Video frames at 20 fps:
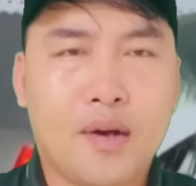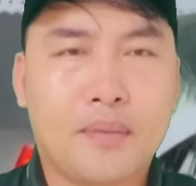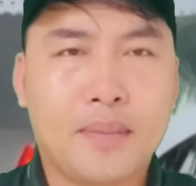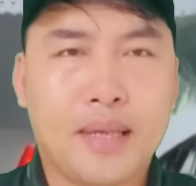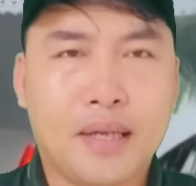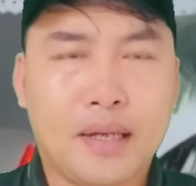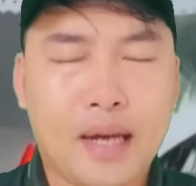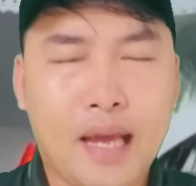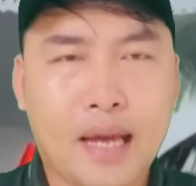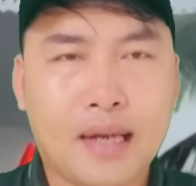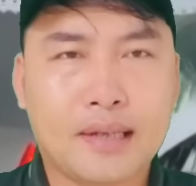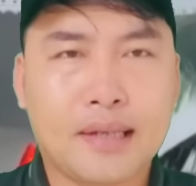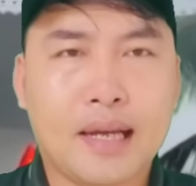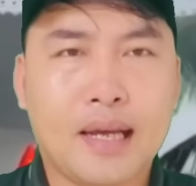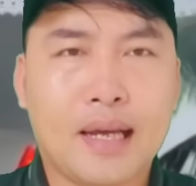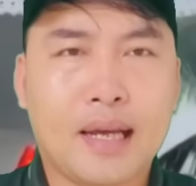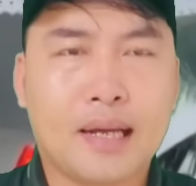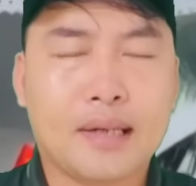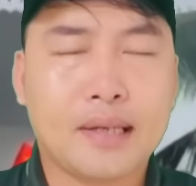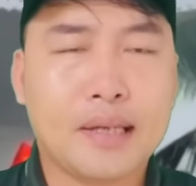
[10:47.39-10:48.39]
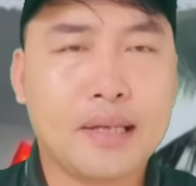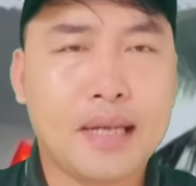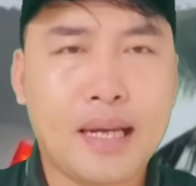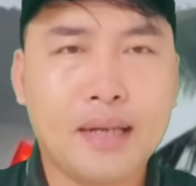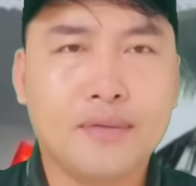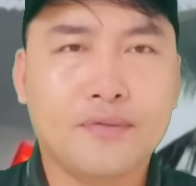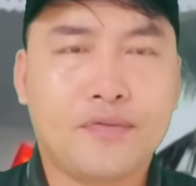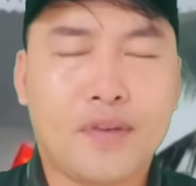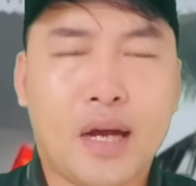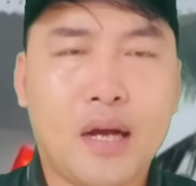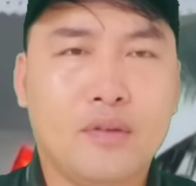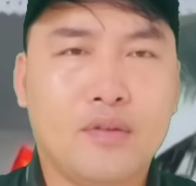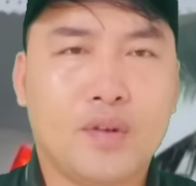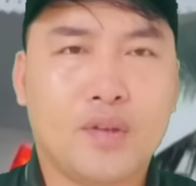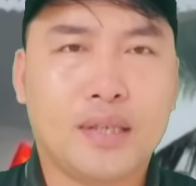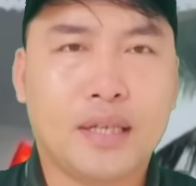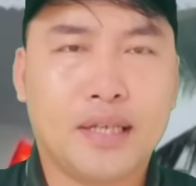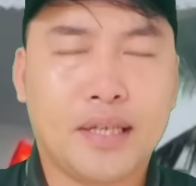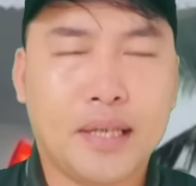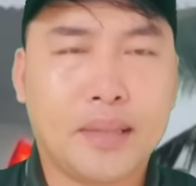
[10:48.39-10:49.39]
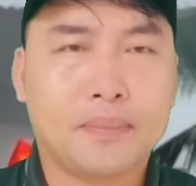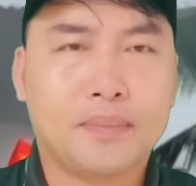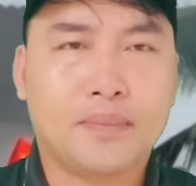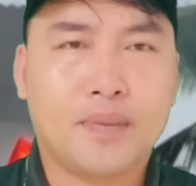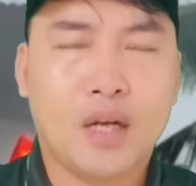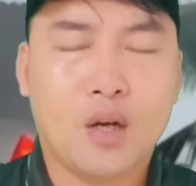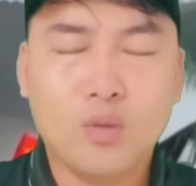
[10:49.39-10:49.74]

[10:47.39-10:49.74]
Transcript: họ bịa đặt ra để đánh phá vào doanh nghiệp